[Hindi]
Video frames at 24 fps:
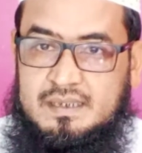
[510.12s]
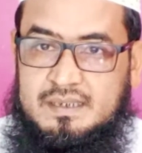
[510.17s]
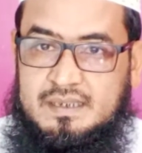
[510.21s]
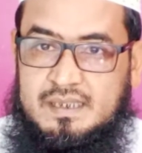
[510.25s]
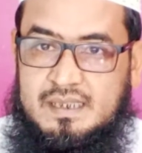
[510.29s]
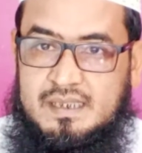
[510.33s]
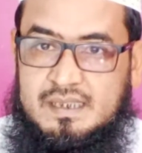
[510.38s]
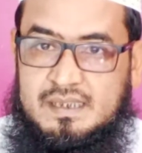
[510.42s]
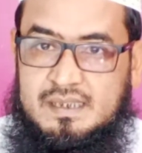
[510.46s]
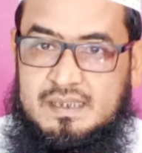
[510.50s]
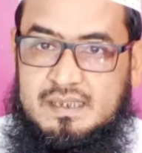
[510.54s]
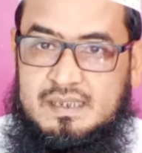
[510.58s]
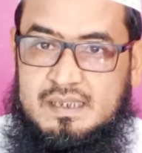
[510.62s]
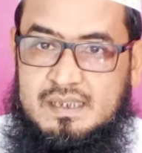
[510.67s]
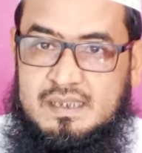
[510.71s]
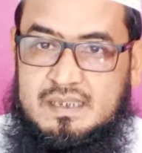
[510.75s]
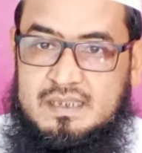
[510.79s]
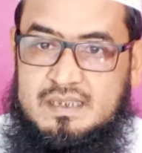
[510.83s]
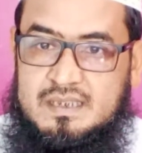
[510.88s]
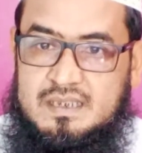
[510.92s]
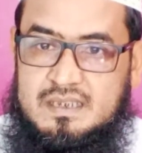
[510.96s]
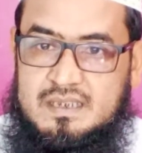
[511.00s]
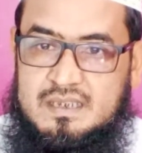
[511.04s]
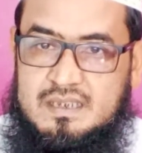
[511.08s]
यानी
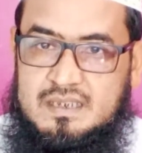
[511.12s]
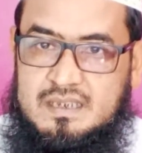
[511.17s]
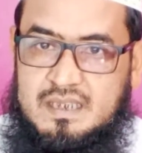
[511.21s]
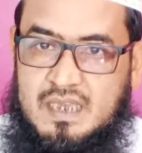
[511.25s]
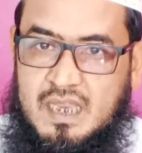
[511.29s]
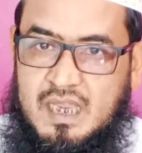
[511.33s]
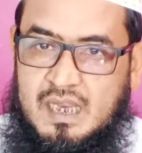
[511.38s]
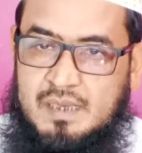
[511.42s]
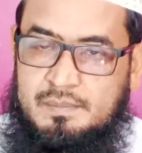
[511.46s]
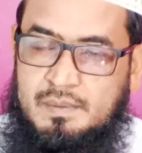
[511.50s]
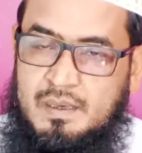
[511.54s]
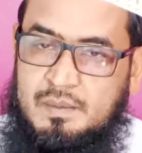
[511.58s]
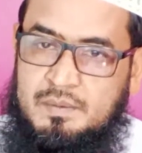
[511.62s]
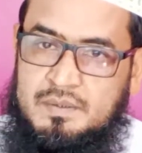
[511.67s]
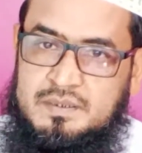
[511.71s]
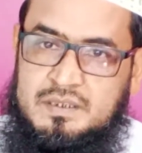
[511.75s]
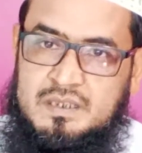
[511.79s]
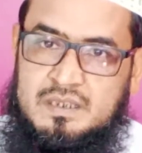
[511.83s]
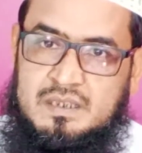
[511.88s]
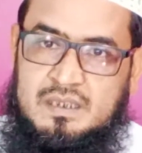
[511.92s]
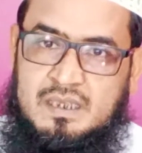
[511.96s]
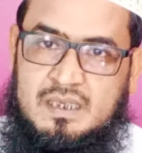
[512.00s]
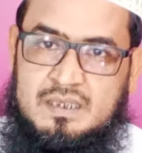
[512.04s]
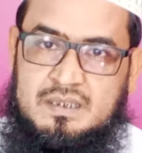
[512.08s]
सालबा
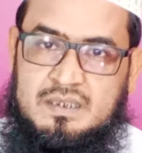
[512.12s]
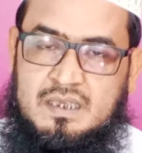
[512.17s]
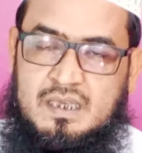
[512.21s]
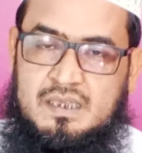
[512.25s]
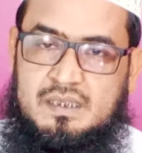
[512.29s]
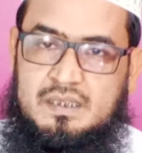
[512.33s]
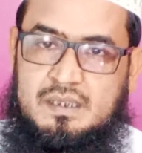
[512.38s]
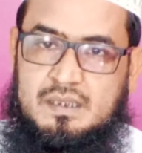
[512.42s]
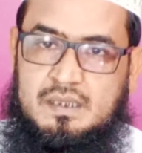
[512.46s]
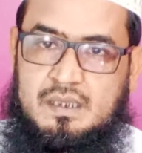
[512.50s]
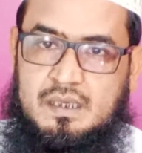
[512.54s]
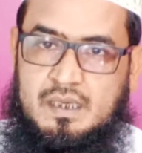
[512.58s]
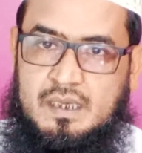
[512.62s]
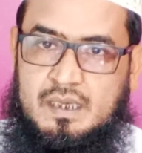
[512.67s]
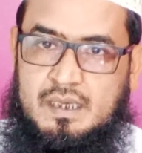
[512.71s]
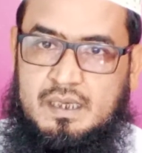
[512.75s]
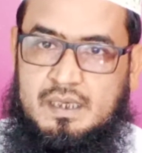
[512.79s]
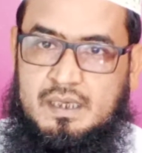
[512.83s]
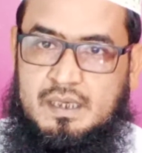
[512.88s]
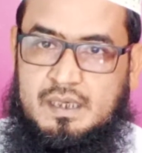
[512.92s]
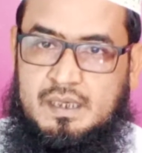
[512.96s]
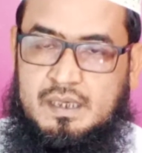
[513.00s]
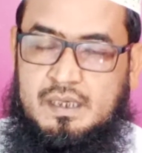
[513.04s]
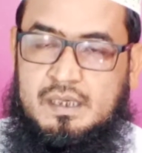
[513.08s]
वसीता शादी का
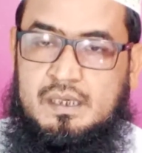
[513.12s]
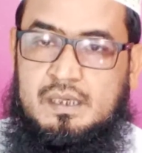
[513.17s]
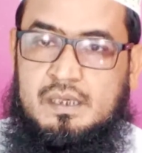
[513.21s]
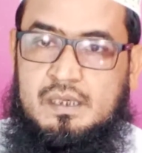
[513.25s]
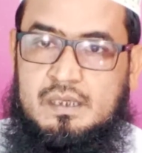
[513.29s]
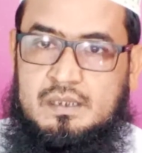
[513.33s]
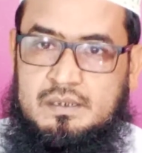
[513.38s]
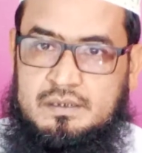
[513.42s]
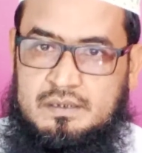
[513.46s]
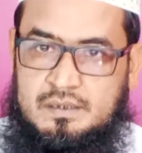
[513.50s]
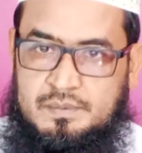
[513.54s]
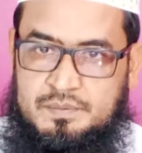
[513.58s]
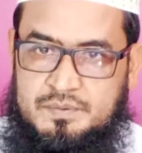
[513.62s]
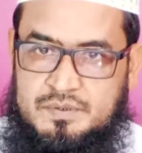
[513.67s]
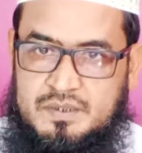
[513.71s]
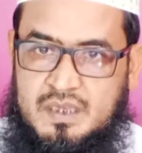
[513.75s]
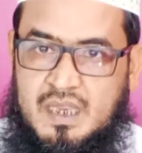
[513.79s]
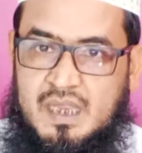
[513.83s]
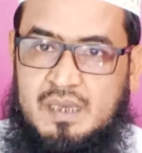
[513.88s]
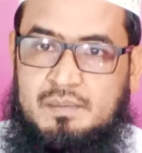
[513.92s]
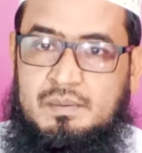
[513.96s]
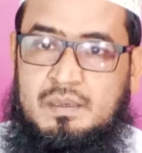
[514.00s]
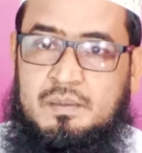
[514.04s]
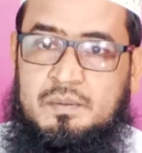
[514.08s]
है जब
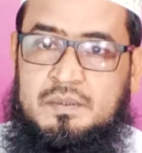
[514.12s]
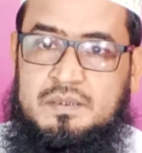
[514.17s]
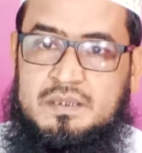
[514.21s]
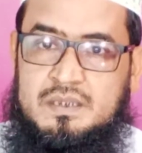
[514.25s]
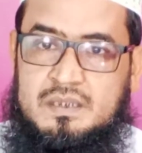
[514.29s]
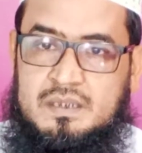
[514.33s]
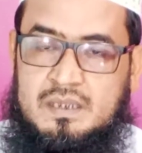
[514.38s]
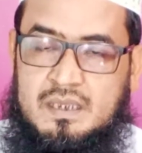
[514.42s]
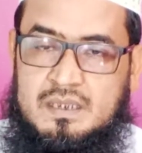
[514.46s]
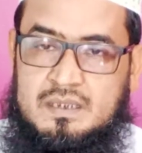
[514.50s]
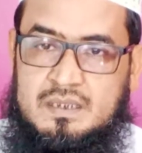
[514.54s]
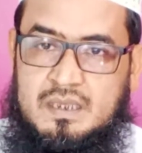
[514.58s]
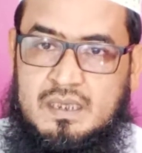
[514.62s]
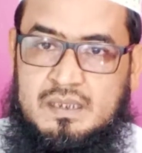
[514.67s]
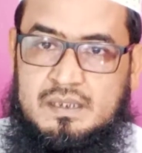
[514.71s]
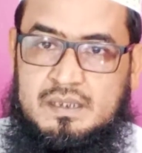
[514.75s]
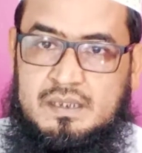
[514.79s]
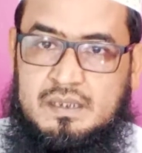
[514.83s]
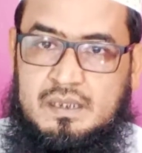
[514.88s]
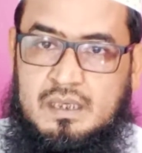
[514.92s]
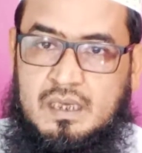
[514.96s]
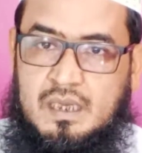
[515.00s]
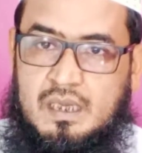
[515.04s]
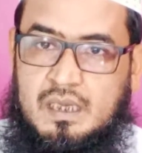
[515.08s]
सालबा वसीता शादी
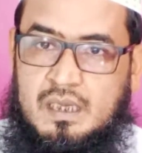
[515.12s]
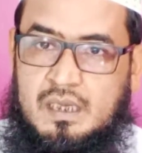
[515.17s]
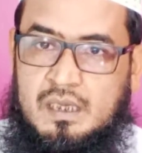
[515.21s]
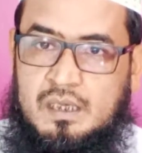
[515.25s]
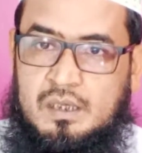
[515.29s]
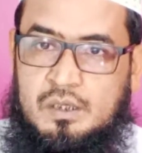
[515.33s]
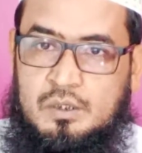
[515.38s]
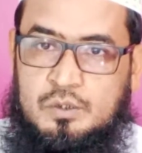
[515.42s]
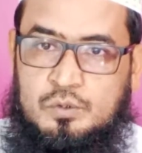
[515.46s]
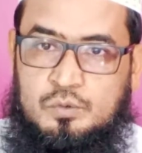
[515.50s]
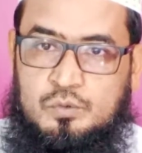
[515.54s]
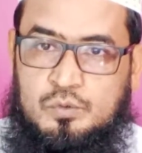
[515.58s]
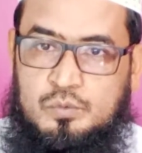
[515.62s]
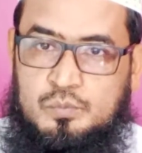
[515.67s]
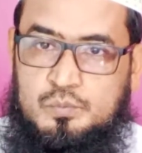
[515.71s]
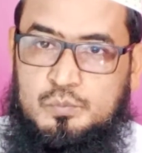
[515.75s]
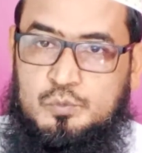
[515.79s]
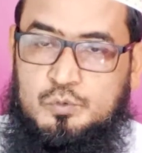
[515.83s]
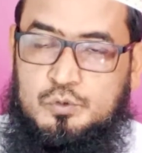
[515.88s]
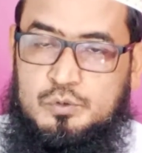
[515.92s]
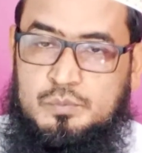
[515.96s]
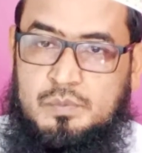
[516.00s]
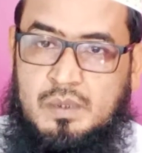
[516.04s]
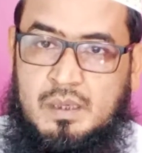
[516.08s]
का है तो
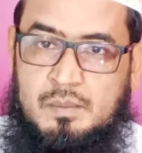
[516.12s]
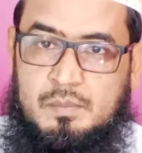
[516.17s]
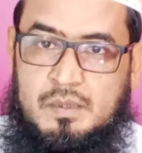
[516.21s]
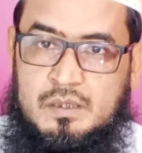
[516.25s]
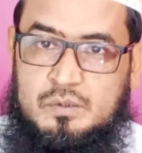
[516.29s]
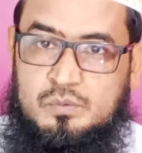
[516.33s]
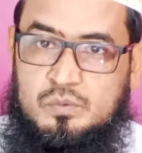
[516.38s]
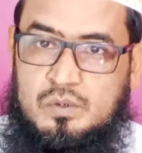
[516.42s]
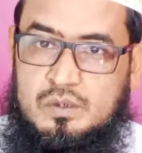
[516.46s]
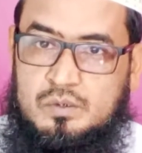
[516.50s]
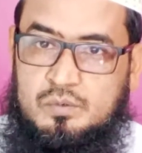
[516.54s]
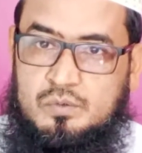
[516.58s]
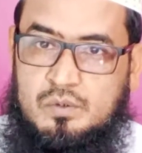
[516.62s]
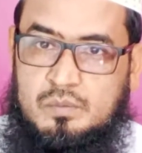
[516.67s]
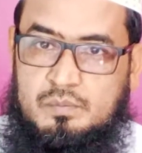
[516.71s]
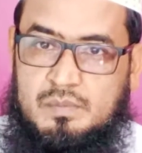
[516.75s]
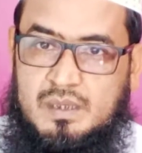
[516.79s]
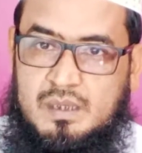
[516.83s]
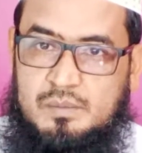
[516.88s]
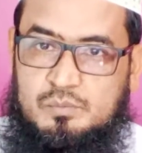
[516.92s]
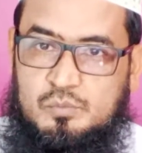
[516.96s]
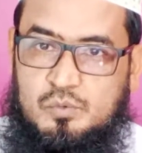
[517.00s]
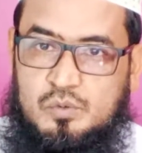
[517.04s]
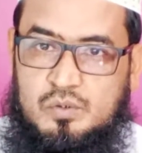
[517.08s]
मुजबा
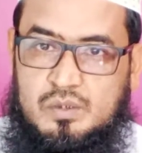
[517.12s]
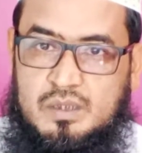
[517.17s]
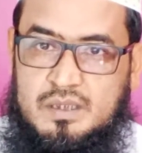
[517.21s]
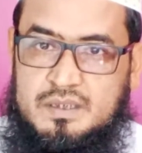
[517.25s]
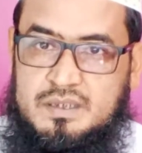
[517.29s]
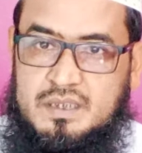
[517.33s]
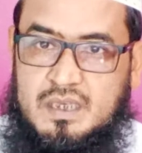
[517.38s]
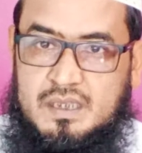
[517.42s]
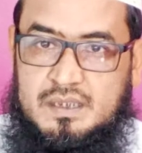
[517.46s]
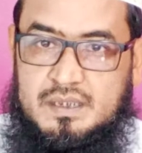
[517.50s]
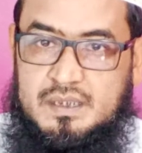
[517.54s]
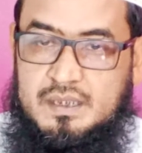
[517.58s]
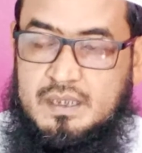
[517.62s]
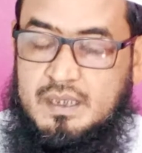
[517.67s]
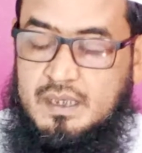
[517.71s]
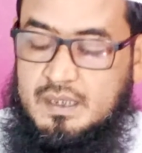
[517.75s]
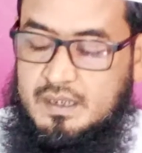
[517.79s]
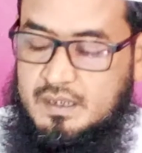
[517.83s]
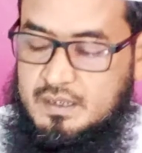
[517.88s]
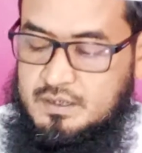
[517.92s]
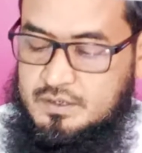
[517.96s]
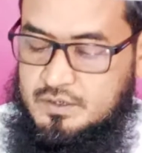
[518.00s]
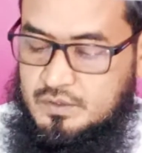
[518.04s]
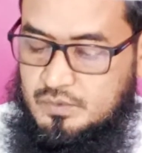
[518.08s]
महमूल का सादी
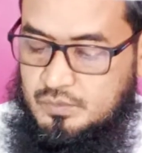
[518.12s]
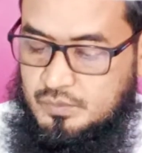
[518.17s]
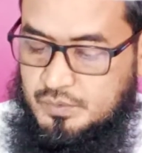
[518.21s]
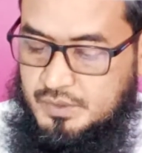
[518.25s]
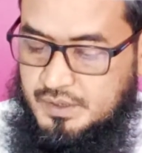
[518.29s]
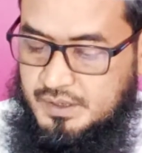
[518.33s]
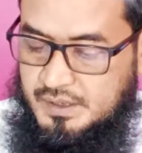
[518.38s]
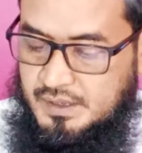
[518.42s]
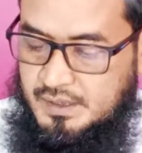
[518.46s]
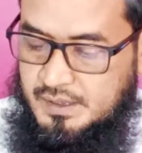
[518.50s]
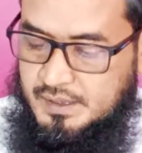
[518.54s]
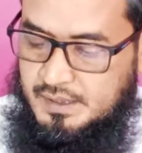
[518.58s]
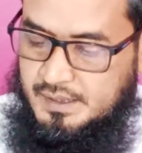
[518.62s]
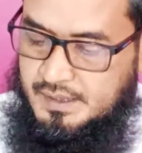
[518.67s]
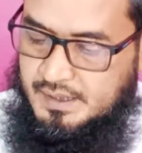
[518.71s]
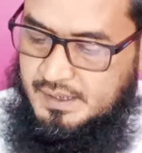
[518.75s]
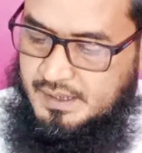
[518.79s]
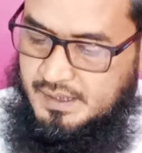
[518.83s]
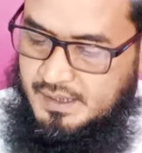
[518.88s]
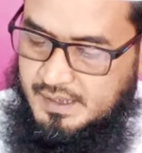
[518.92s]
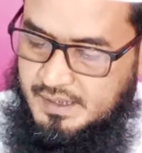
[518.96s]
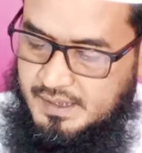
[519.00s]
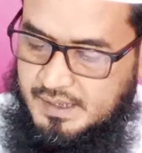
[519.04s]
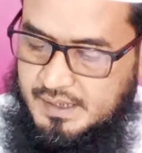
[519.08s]
कहना ज़रूरी
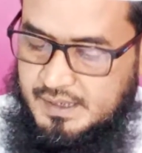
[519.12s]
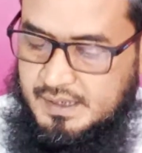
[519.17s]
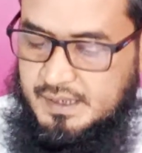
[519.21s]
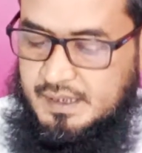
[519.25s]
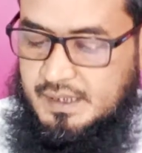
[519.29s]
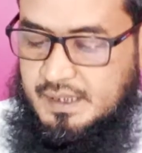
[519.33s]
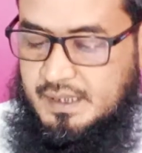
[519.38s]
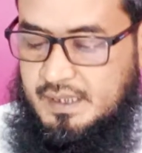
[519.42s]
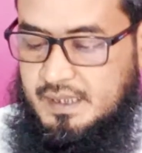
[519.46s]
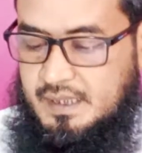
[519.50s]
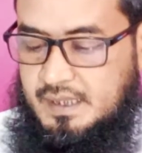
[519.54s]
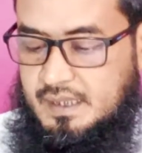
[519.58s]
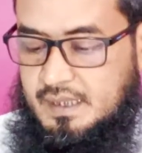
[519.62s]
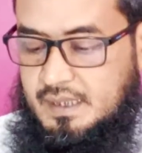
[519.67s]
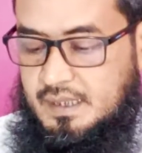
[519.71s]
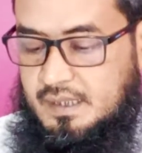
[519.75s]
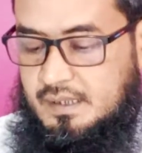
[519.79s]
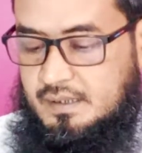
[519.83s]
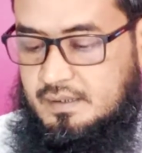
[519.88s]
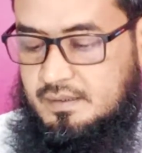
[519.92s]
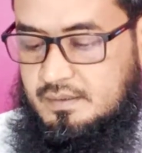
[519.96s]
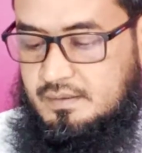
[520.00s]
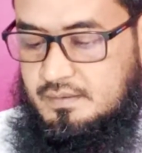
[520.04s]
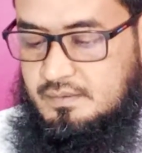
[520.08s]
नहीं
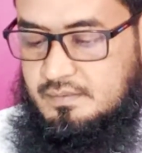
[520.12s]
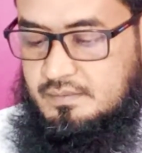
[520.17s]
है